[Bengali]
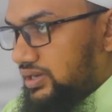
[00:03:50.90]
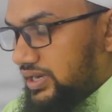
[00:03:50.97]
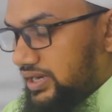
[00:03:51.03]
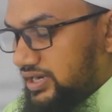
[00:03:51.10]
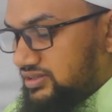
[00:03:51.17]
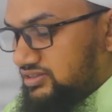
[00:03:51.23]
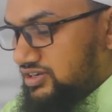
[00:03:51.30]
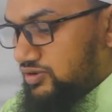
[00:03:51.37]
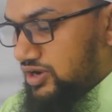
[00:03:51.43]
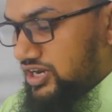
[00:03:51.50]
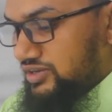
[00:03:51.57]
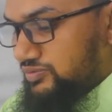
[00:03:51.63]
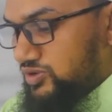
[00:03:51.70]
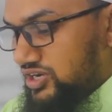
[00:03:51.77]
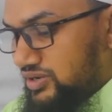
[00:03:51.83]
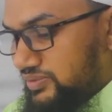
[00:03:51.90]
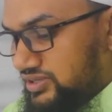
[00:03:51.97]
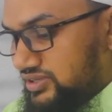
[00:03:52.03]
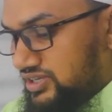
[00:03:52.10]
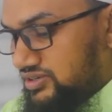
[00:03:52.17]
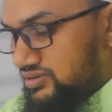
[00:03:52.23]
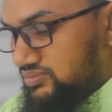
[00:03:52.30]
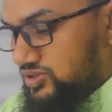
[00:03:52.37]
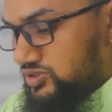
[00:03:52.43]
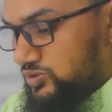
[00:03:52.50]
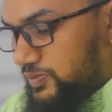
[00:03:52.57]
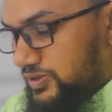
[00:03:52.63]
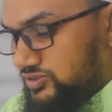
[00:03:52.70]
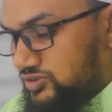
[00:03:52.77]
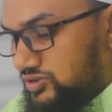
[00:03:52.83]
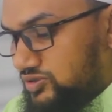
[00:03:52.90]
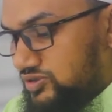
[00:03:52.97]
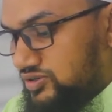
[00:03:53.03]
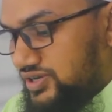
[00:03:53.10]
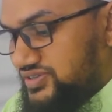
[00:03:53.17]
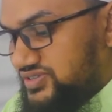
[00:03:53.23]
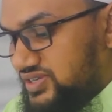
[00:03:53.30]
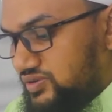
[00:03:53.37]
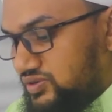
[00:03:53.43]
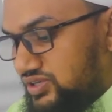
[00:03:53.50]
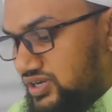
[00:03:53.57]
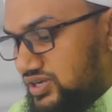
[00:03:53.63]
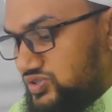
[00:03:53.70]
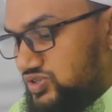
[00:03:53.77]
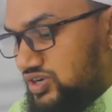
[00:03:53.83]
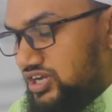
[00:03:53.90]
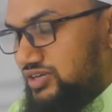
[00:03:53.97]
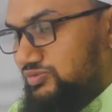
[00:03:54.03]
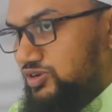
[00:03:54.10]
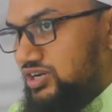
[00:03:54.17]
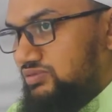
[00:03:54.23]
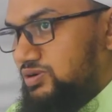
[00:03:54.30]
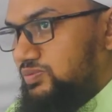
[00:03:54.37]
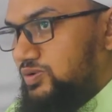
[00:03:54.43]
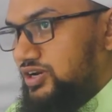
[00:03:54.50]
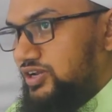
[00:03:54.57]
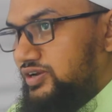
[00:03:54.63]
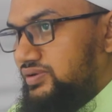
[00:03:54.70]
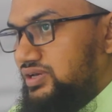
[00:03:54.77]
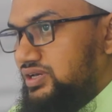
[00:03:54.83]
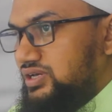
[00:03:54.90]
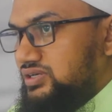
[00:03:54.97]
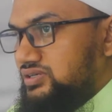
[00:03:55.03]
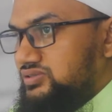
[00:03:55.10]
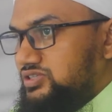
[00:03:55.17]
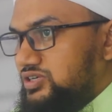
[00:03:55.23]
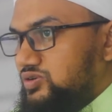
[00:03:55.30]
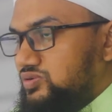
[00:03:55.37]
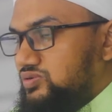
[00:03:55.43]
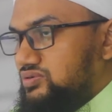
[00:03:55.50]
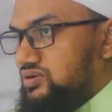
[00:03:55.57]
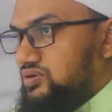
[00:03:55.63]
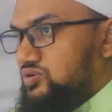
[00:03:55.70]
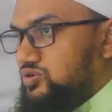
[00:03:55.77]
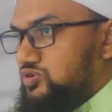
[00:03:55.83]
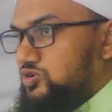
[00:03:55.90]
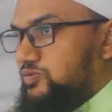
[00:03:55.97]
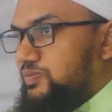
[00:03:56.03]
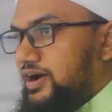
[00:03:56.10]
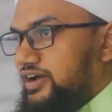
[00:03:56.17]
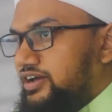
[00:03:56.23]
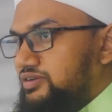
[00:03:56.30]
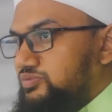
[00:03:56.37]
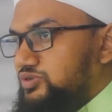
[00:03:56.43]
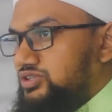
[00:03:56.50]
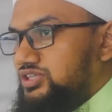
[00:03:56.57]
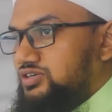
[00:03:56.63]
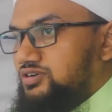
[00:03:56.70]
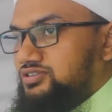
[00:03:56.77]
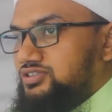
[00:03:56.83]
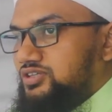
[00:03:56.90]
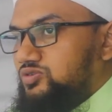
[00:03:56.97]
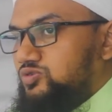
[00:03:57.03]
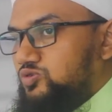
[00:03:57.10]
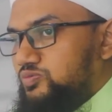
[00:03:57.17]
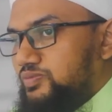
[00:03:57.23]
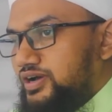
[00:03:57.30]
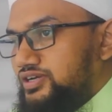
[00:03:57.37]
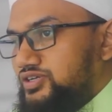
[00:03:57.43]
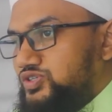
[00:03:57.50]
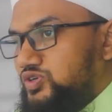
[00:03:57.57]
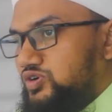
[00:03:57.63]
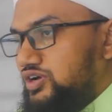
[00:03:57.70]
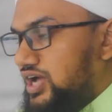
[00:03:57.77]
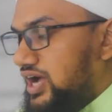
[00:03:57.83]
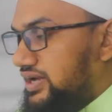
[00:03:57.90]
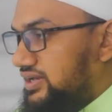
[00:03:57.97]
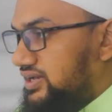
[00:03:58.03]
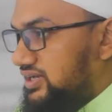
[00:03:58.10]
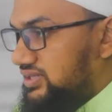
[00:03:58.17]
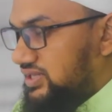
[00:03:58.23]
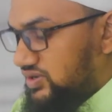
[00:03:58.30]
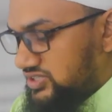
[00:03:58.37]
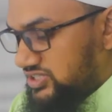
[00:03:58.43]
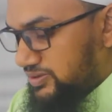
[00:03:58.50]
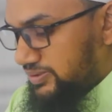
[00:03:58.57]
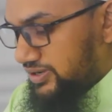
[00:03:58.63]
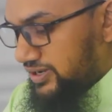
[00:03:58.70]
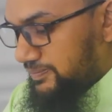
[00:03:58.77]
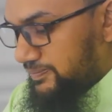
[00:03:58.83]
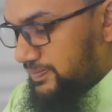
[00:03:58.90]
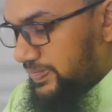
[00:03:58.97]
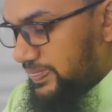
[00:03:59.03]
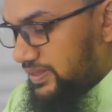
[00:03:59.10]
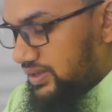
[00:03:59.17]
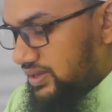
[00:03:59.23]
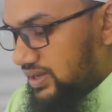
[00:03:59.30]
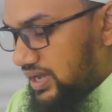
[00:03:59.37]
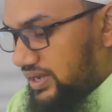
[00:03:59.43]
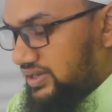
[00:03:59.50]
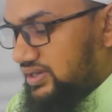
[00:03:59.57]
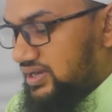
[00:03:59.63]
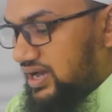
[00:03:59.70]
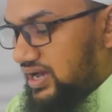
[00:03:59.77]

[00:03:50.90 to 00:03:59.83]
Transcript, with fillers: এক্ষেত্রে আলেম ওলামাদের মতো পার্থক্য রয়েছে অধিকাংশ আলেম ওলামা বলেন যে গরুর ভাগের মধ্যে অর্থাৎ কুরবানির সঙ্গে আকিকা দেওয়া যাবে না আকিকা